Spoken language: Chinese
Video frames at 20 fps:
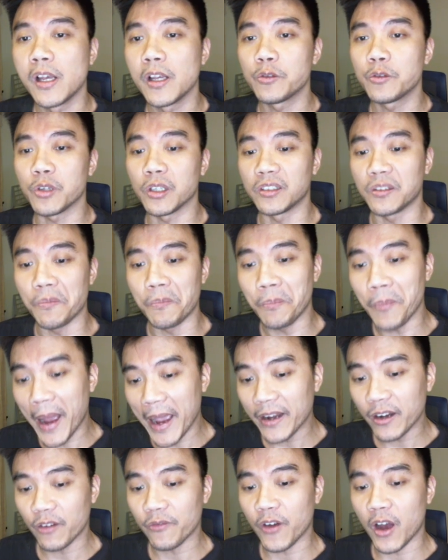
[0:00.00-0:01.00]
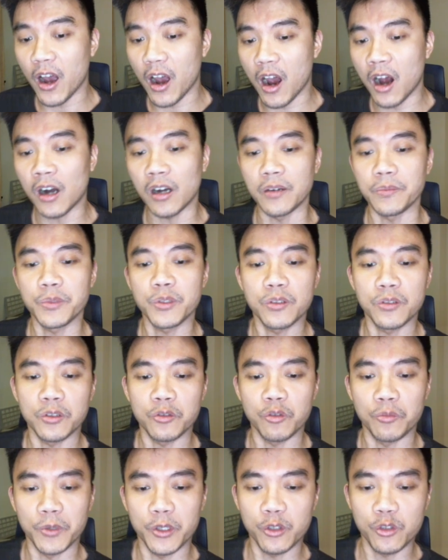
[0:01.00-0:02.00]
所以 the might of our arms 就
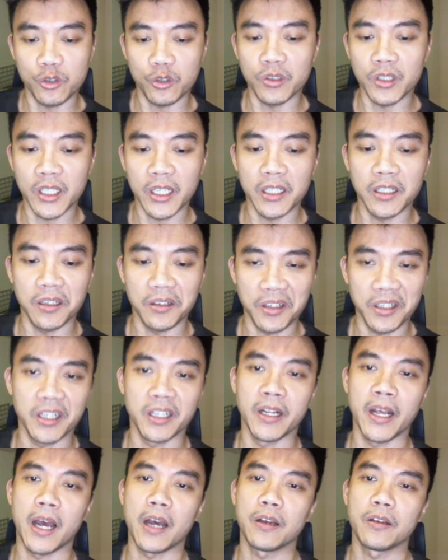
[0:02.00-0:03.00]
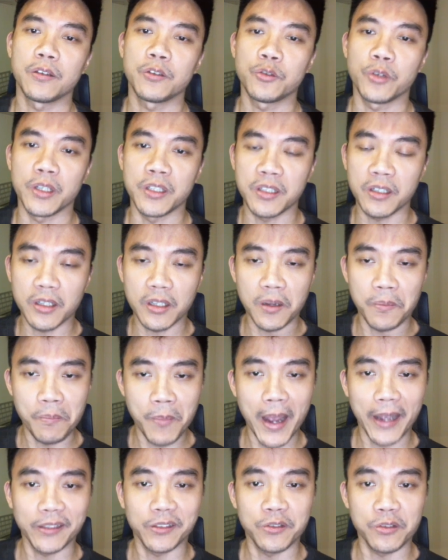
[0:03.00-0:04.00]
是我们的军力的力量，所以这里的
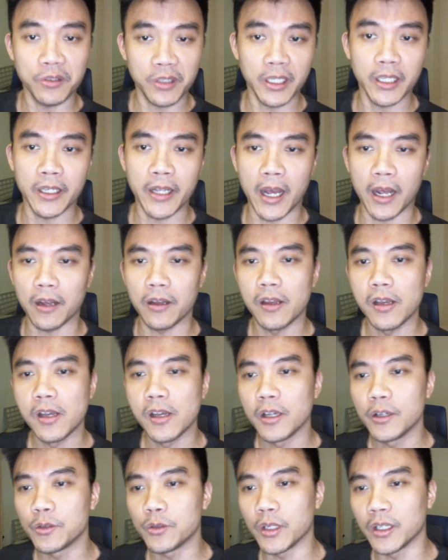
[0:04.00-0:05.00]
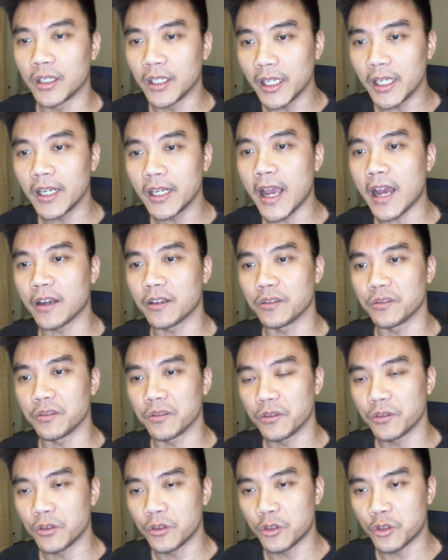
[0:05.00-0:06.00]
might 就力量。所以力量
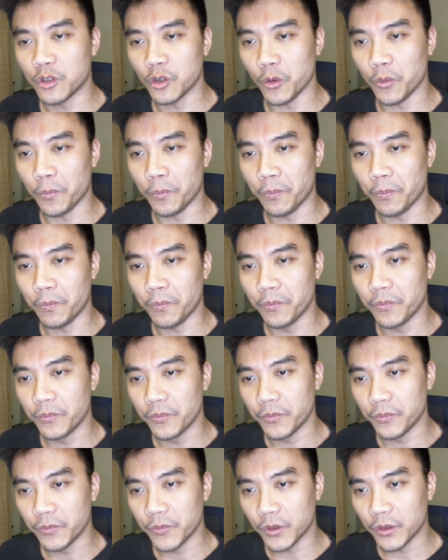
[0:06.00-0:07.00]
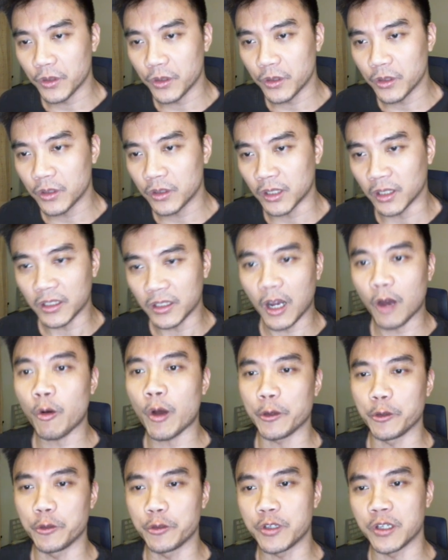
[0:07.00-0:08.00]
就得到
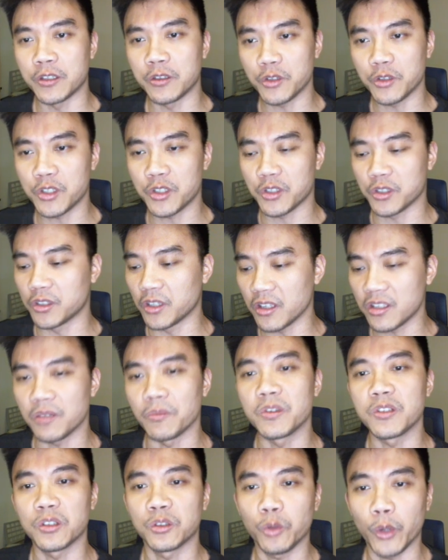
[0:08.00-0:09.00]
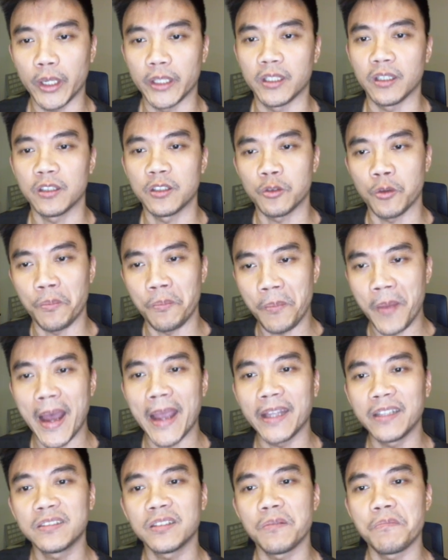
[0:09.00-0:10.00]
话语权，就使得什么是对的，就
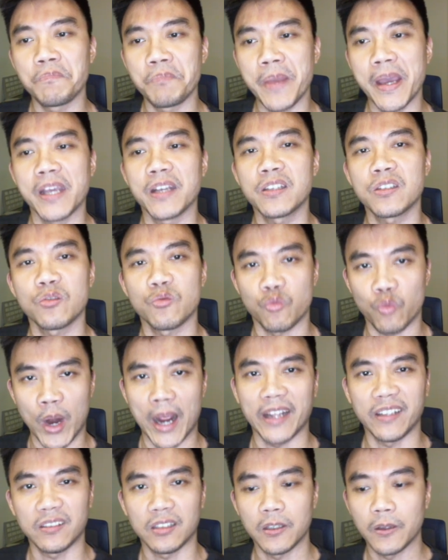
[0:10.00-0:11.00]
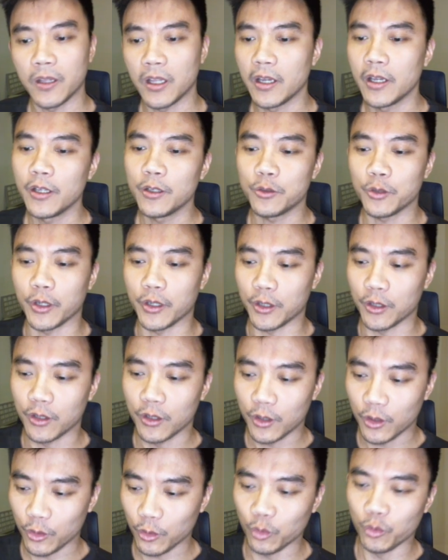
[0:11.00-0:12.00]
might makes right。所以
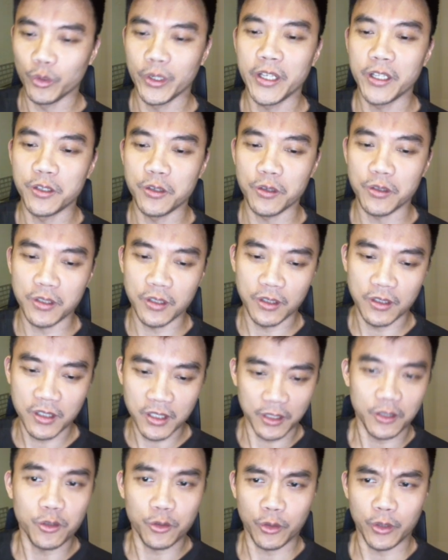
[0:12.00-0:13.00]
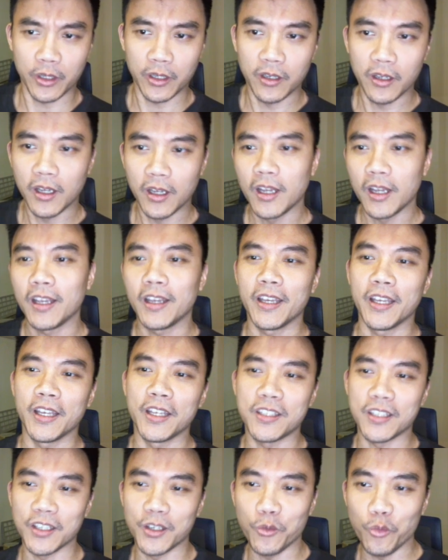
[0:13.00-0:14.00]
武力就是正确，以
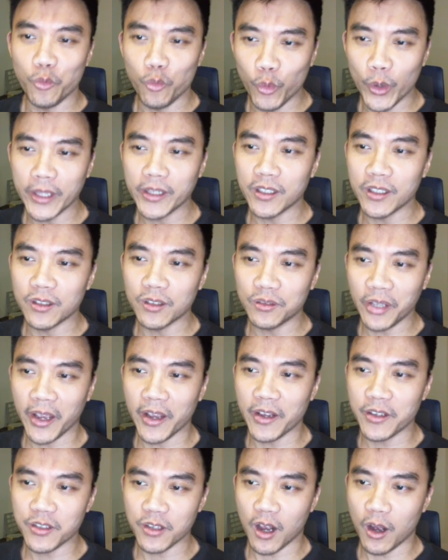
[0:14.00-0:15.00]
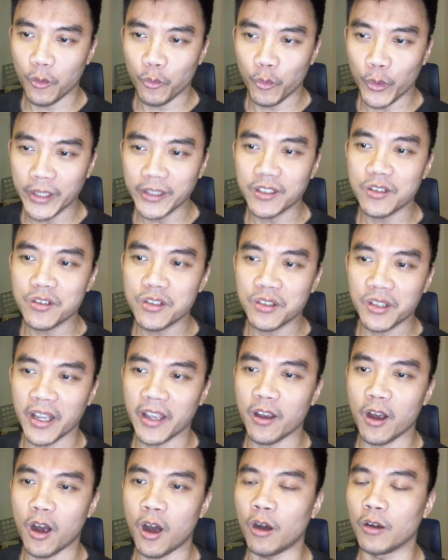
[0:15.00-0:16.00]
及 winner takes winners
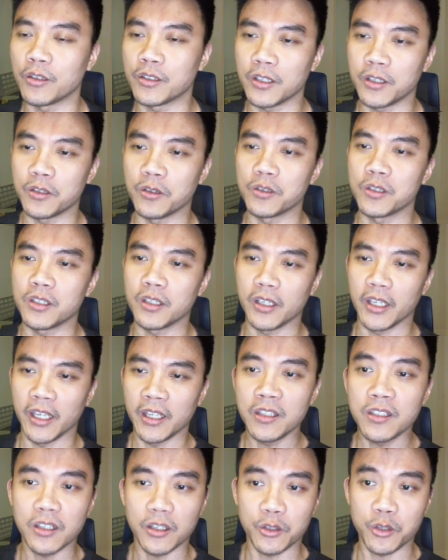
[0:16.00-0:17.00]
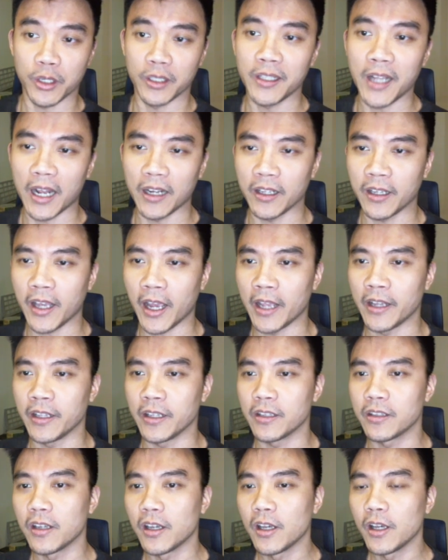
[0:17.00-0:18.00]
take all，这就是赢者全拿的概
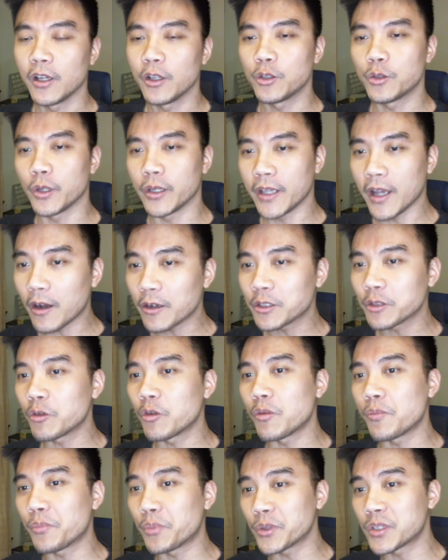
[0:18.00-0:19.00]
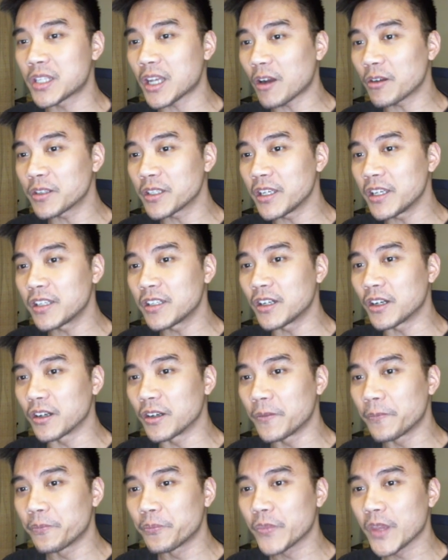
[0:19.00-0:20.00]
念。所以要是我们不照这一个
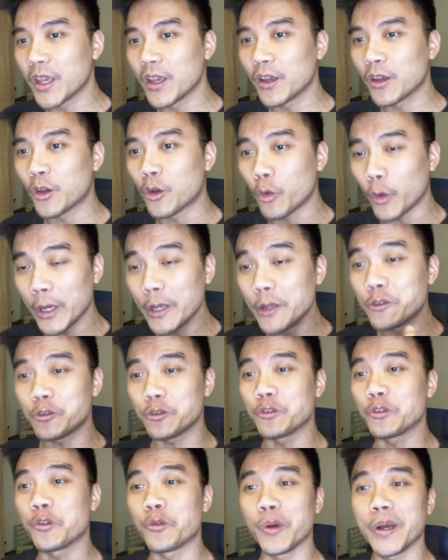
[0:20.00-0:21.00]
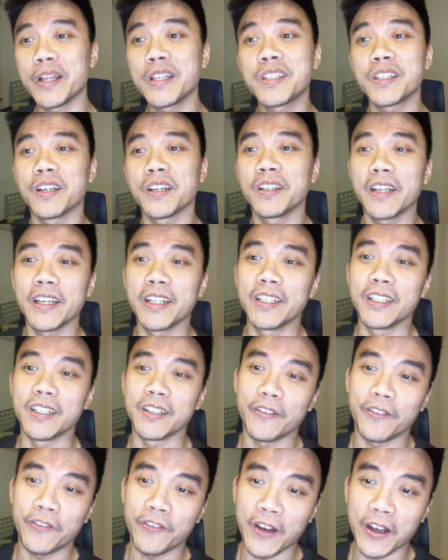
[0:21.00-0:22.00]
规矩规则类
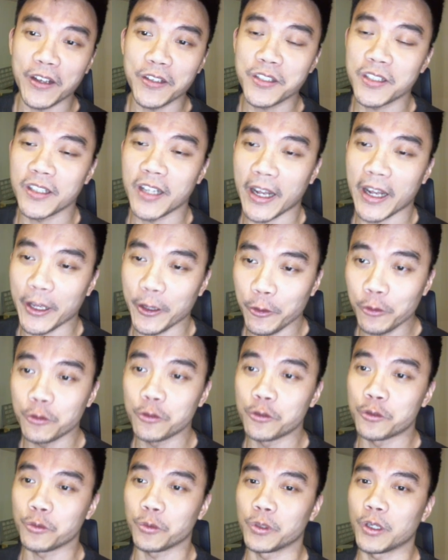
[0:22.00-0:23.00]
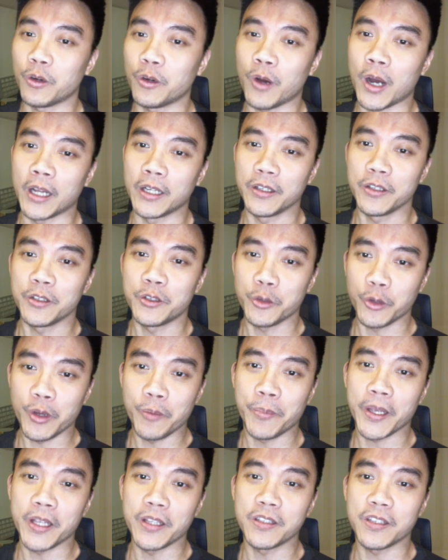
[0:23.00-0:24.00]
的方式来运作的话呢，就会
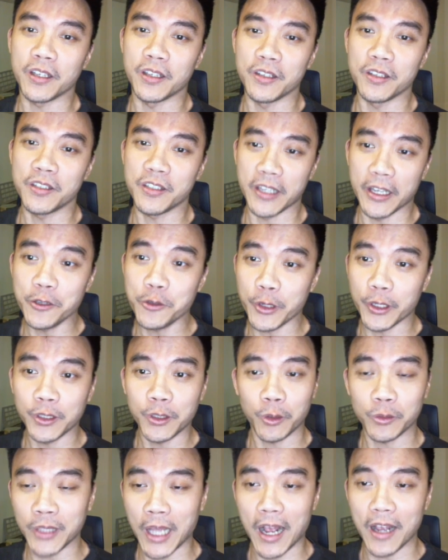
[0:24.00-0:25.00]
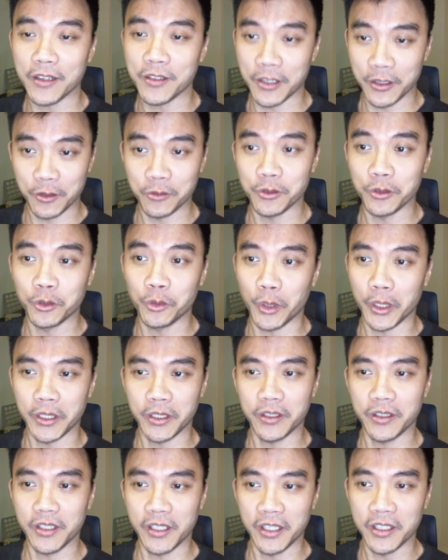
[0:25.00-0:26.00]
变成谁拳头大谁就是对
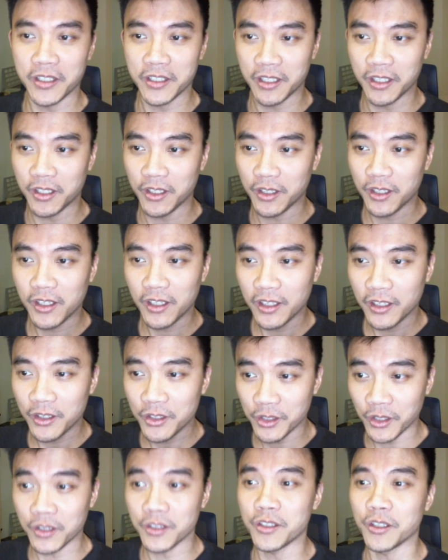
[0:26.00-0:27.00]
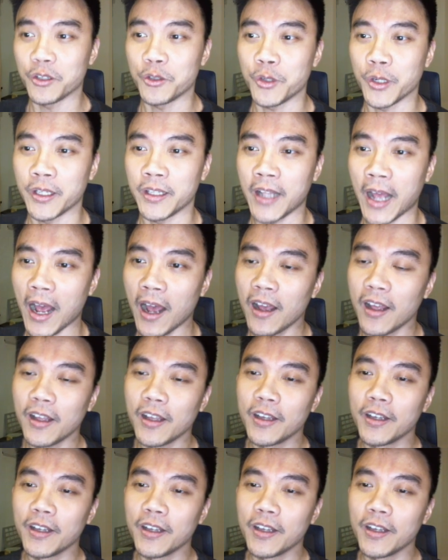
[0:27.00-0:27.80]
的，以及胜者全拿。